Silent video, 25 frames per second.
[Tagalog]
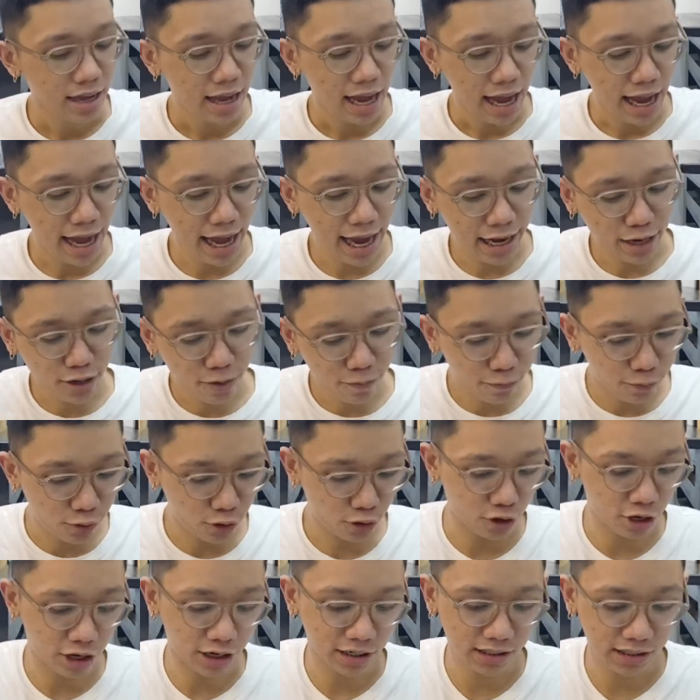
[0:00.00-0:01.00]
And of
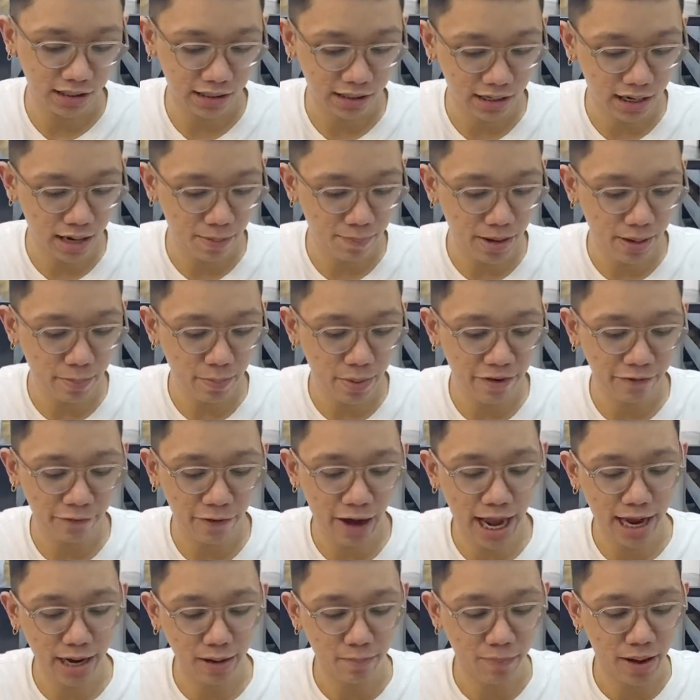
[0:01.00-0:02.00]
course, kapag may
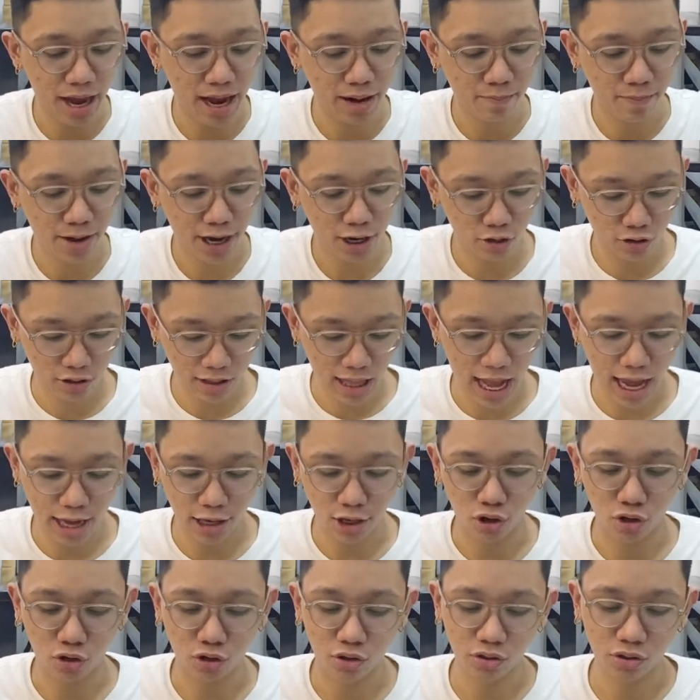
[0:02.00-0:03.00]
frying pan, meron
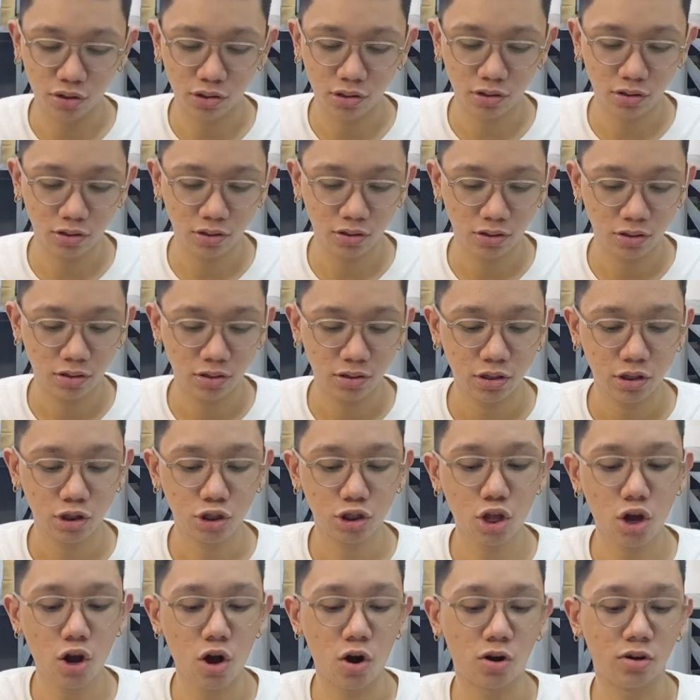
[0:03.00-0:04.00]
tayong
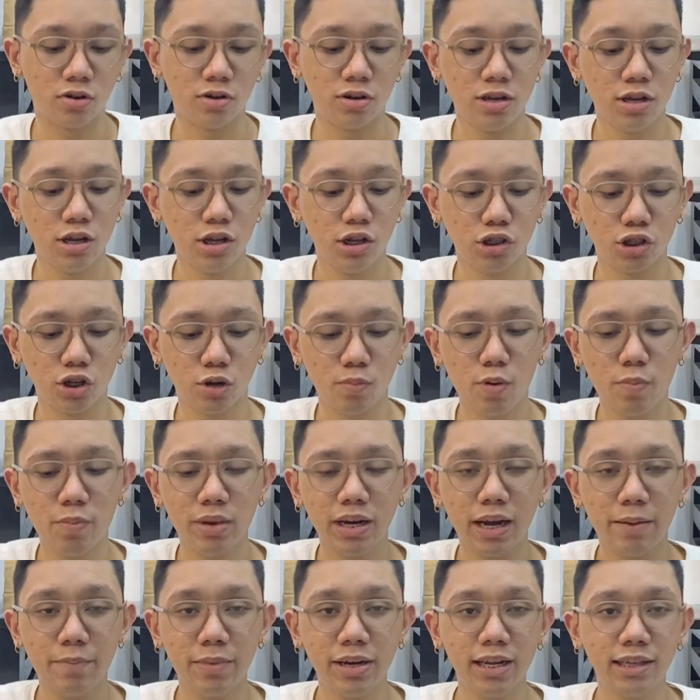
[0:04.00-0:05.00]
tong. So bumili
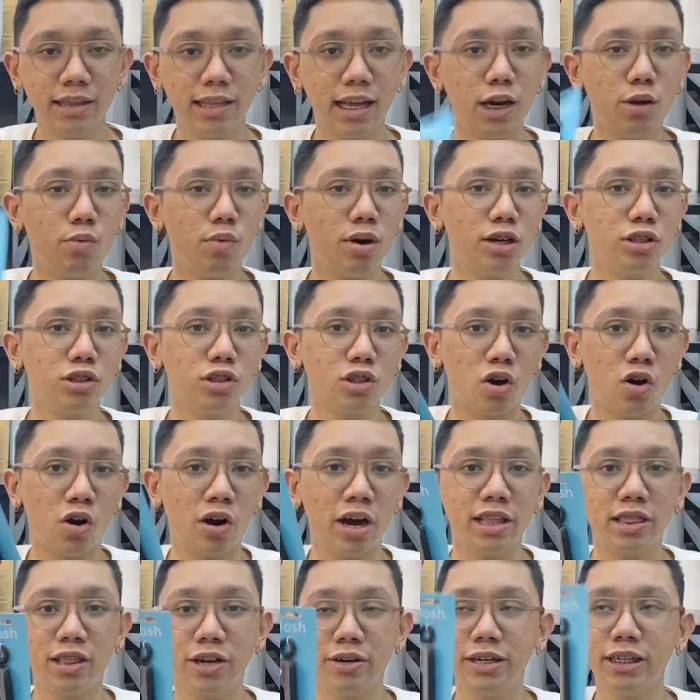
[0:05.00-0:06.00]
kami ng dalawang tong
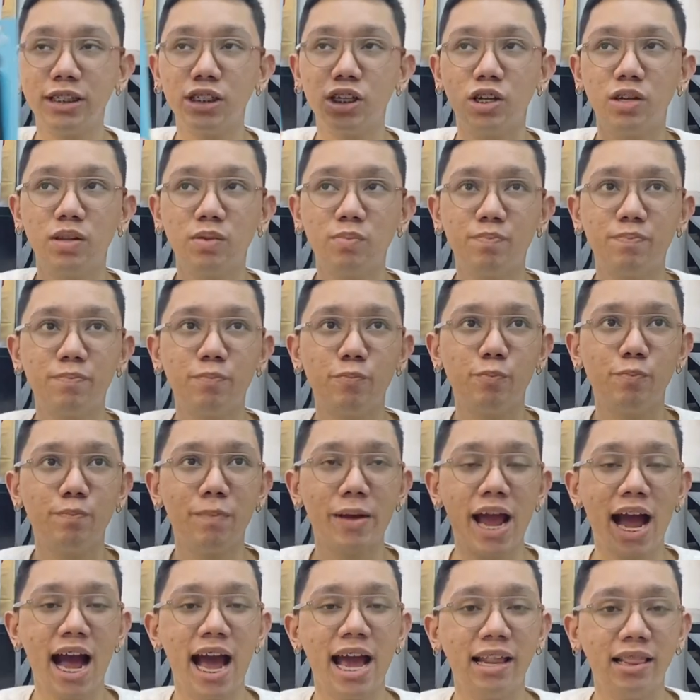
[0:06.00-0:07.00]
and the reason
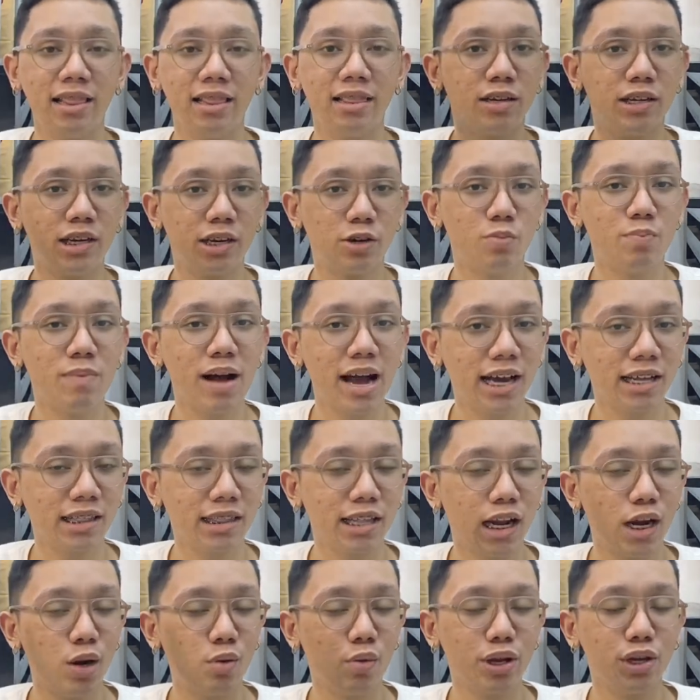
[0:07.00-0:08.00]
behind kung bakit
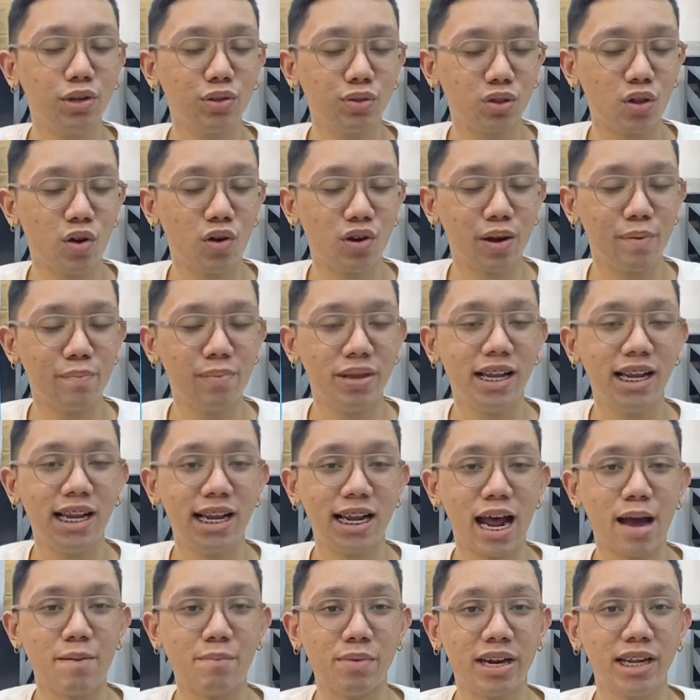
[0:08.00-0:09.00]
dalawa yung tong na binili
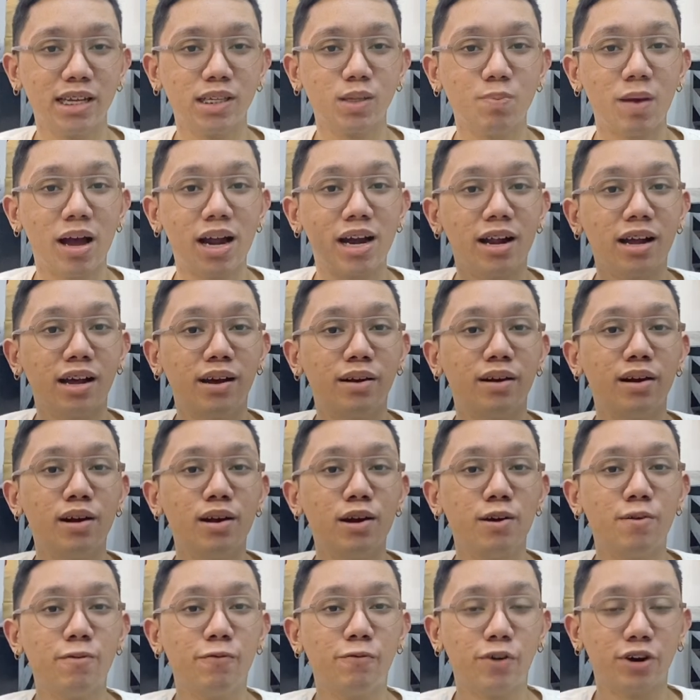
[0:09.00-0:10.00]
namin is para
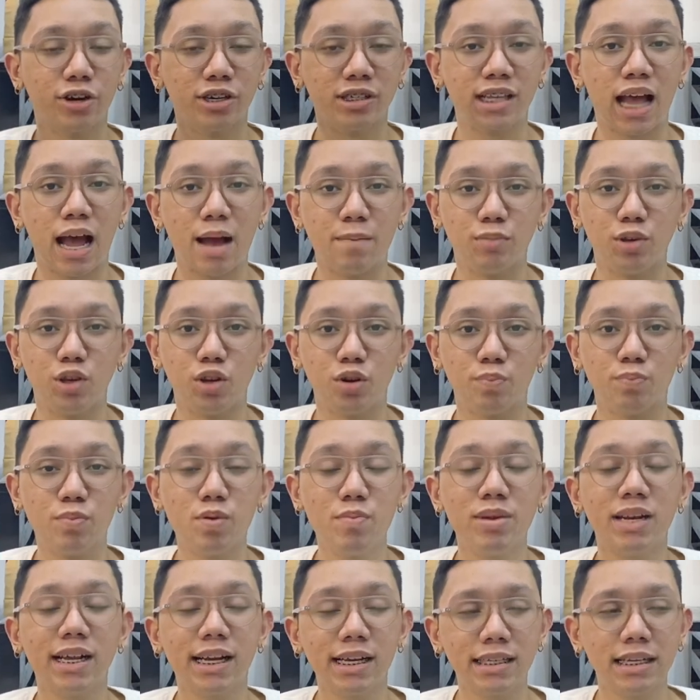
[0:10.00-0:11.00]
for Sambyup.
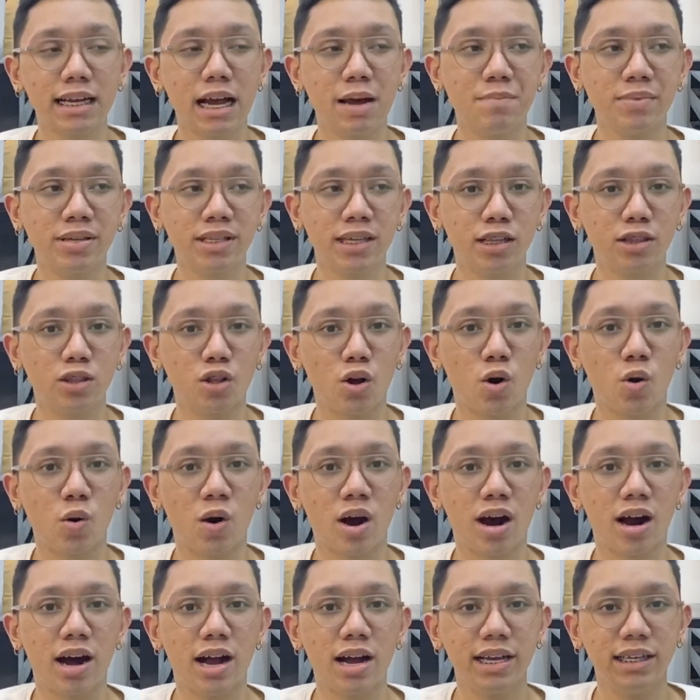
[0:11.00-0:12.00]
Bumili kasi kami sa
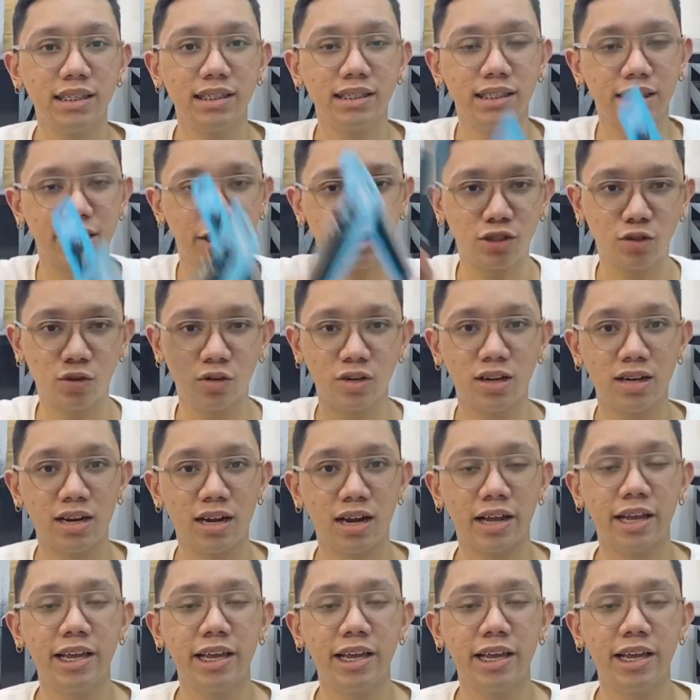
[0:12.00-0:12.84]
Toha. Insert ko na lang